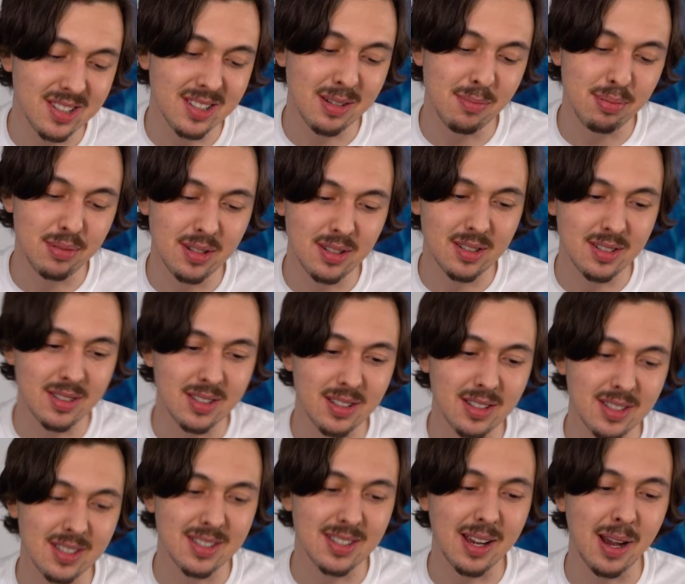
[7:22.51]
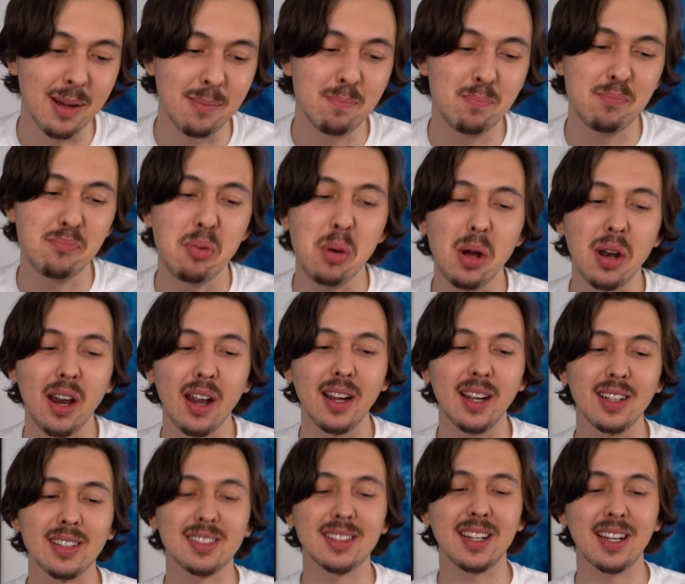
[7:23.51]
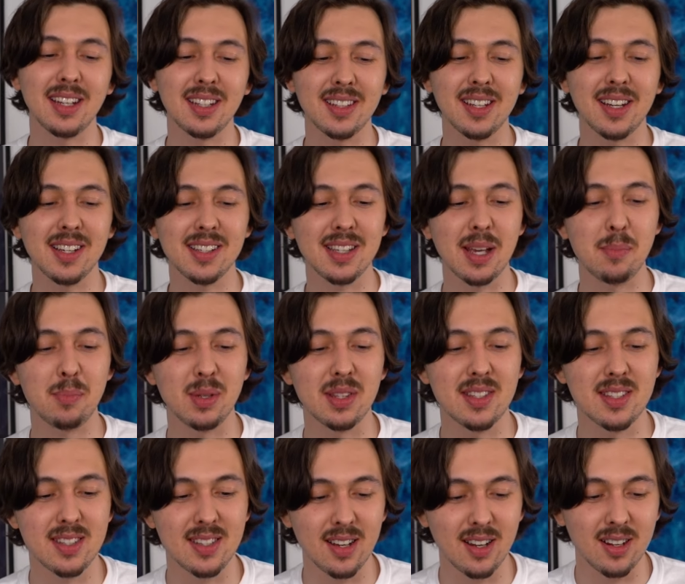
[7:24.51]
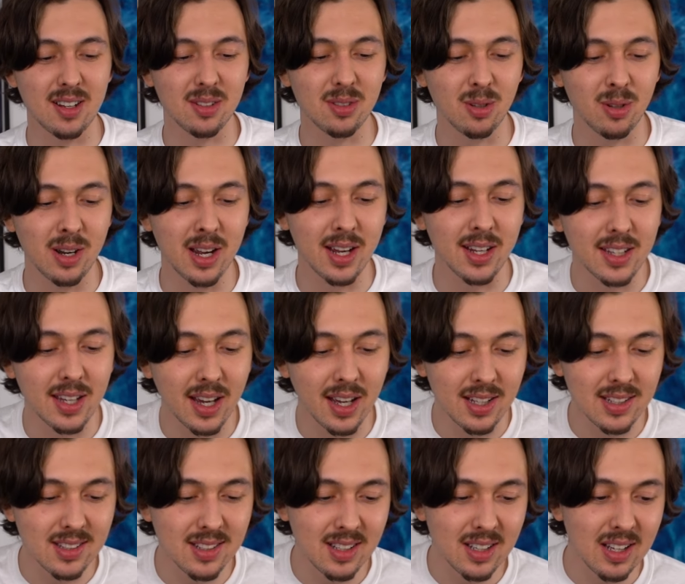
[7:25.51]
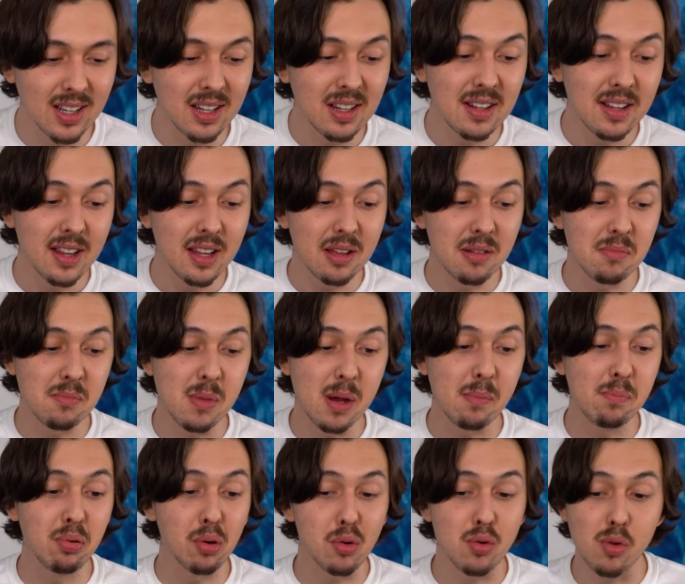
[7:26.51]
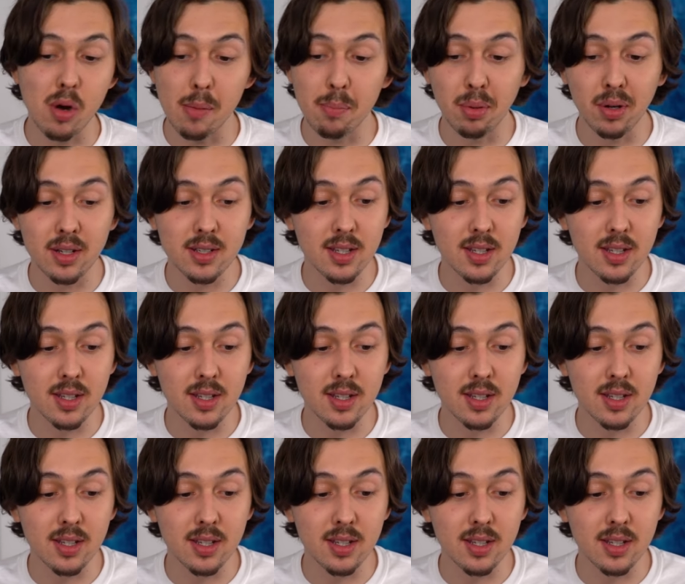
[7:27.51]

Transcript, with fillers: sais pas, ça a pas l'air très très appétissant quand on la regarde, mais pourquoi pas